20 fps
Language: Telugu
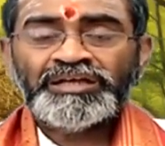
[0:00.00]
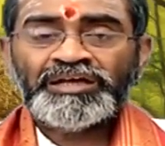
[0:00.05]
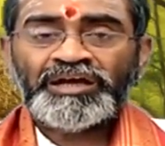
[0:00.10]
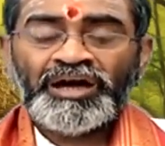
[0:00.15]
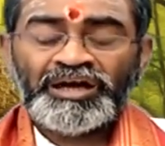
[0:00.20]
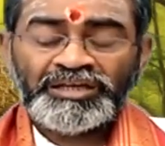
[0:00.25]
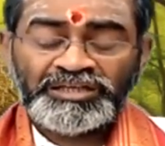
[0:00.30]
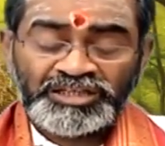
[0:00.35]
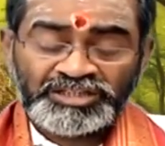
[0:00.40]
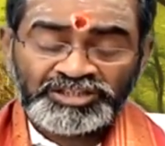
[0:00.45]

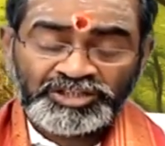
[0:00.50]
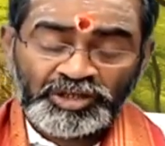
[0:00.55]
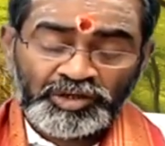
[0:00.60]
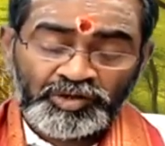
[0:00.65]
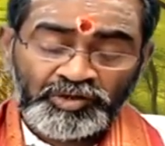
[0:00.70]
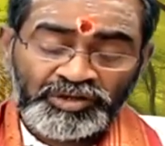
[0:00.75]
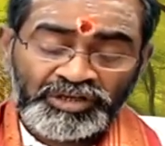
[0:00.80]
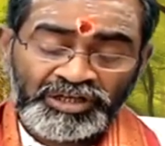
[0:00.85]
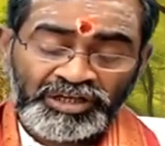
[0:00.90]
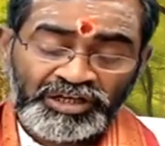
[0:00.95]
అంటే
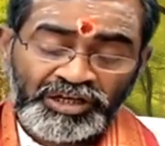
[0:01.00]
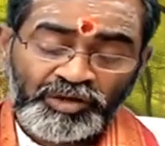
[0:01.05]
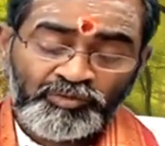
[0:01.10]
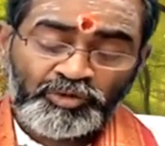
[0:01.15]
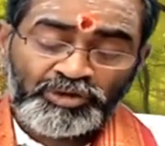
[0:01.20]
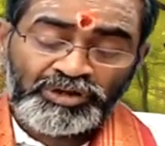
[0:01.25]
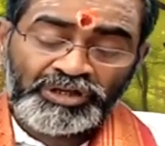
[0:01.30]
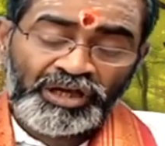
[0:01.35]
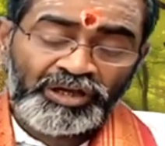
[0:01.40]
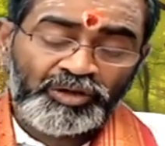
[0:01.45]
కార్యశీలుడికి
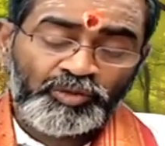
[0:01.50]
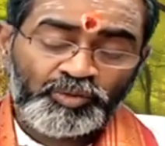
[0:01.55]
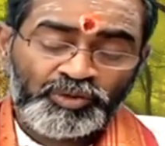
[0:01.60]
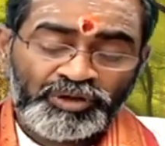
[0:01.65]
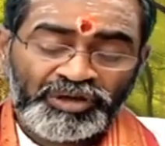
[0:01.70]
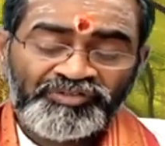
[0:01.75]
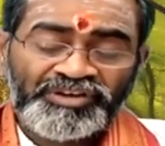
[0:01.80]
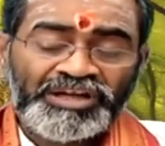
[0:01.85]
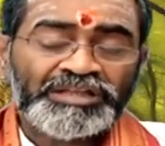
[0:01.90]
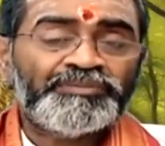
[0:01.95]

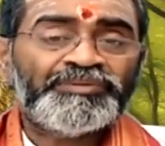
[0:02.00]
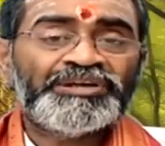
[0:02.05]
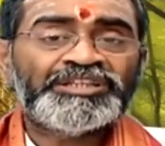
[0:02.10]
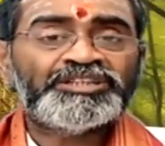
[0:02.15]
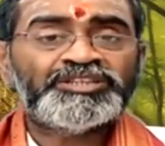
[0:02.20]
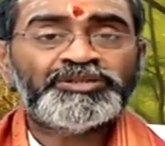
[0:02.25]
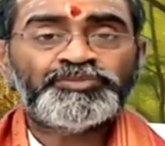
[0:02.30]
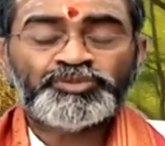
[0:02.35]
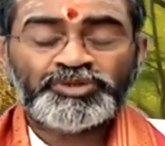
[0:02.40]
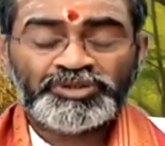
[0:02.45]
ఏముండాలో కూడా
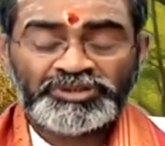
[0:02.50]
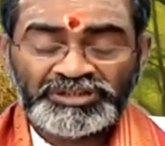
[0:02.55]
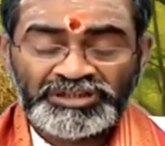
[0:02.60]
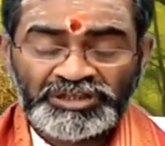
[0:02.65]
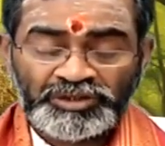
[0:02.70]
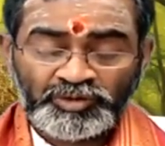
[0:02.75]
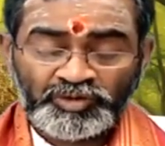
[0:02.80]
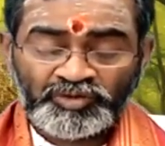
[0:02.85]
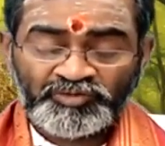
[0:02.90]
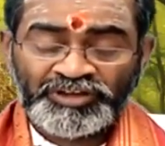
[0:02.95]
వేదమాత
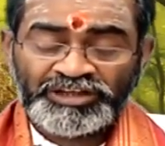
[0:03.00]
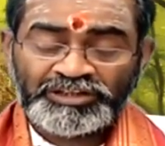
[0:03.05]
చెప్తున్నది